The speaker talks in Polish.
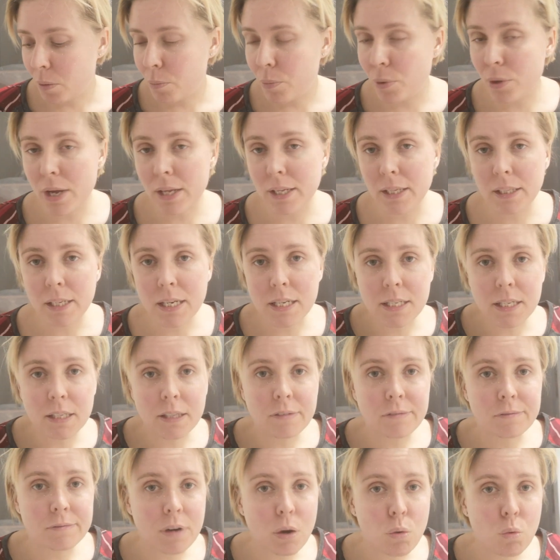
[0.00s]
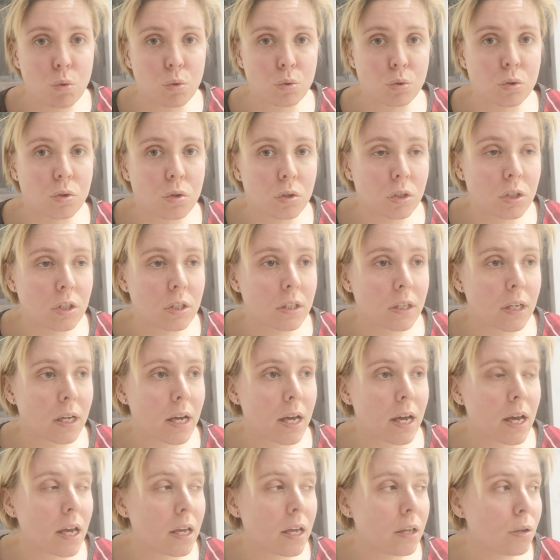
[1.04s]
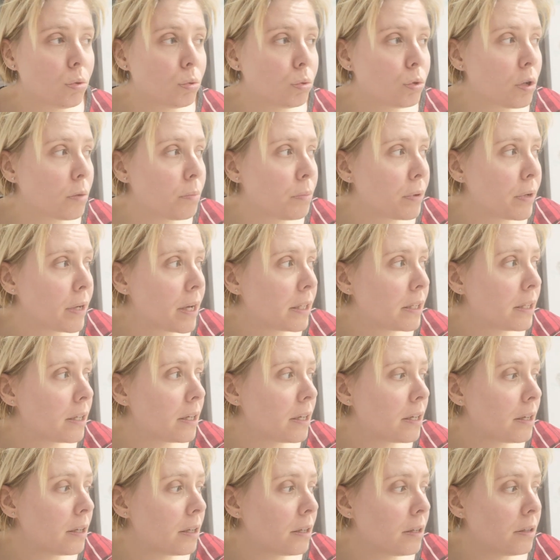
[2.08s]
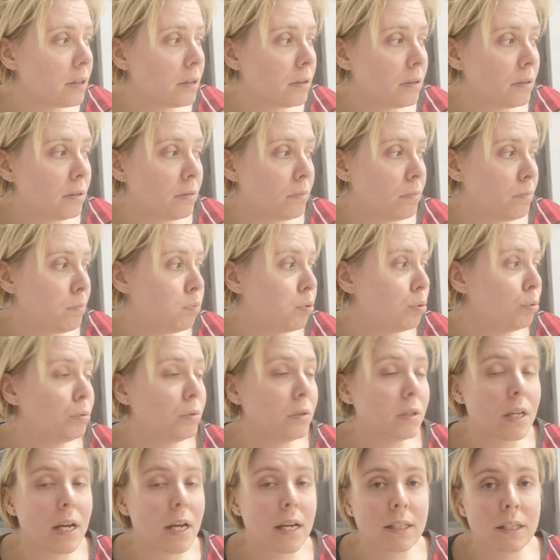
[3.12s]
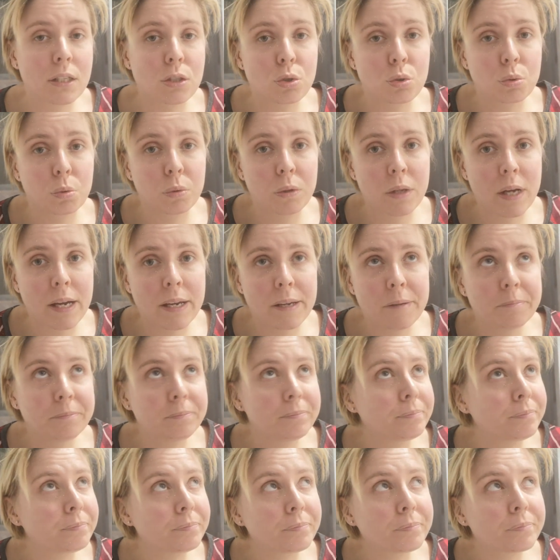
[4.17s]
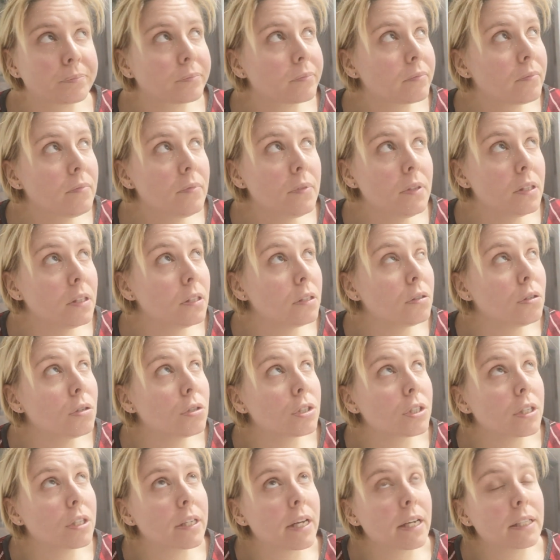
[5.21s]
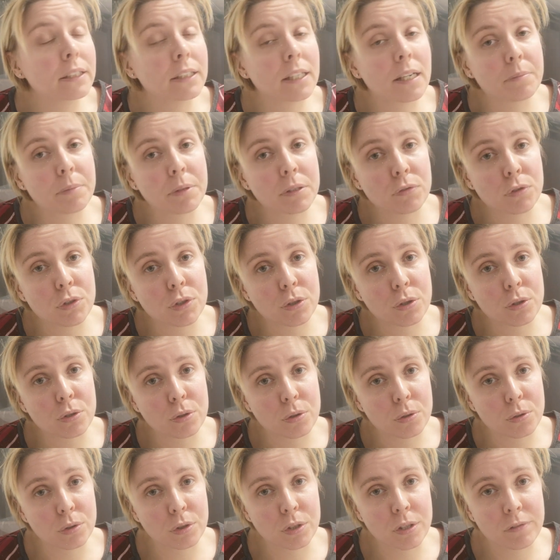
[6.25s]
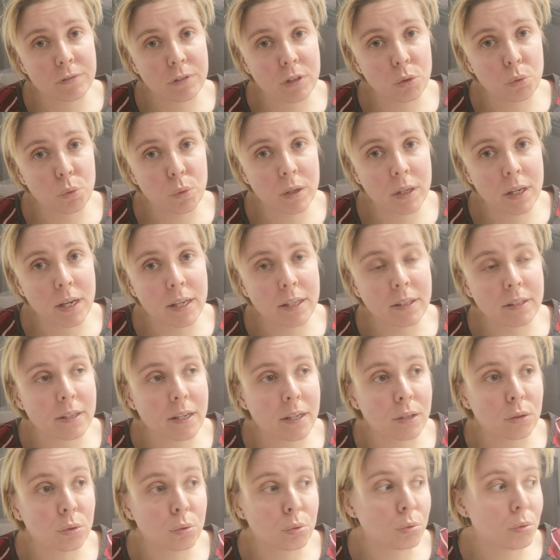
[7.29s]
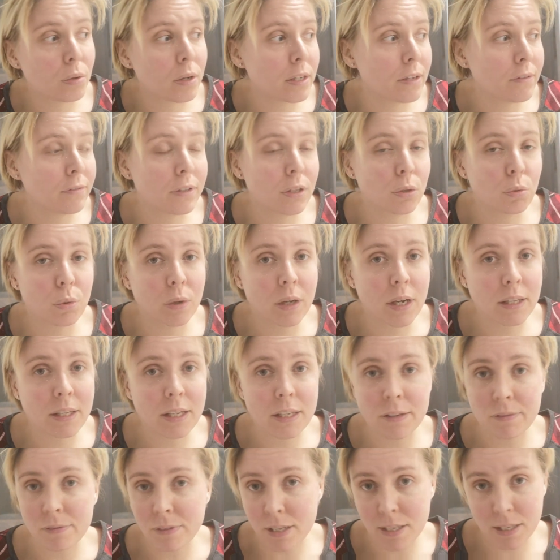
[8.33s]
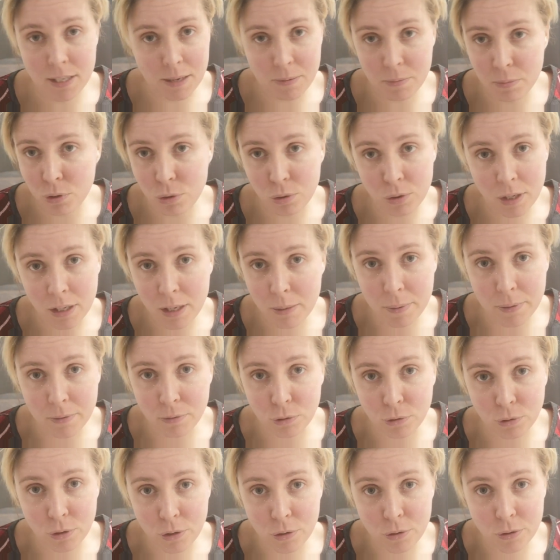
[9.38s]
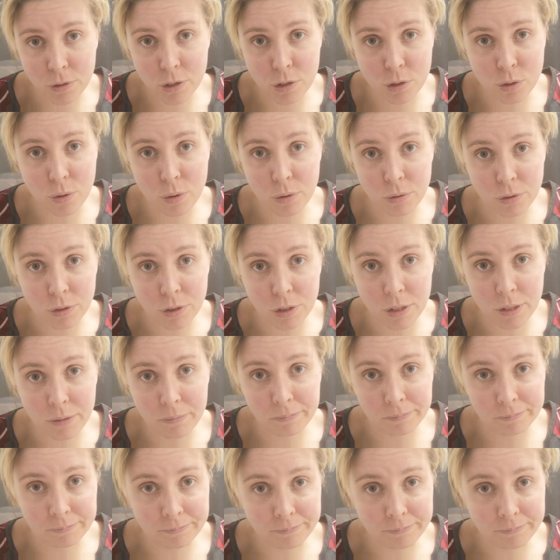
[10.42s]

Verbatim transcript: Pojadę teraz na tym wałku z godzinkę, jutro pojadę pół dnia też tutaj. Tylko, że ja chciałam mieć wszystko skończone w ten weekend, a tu ani w ten weekend, ani w następny, to ja na pewno tego nie skończę.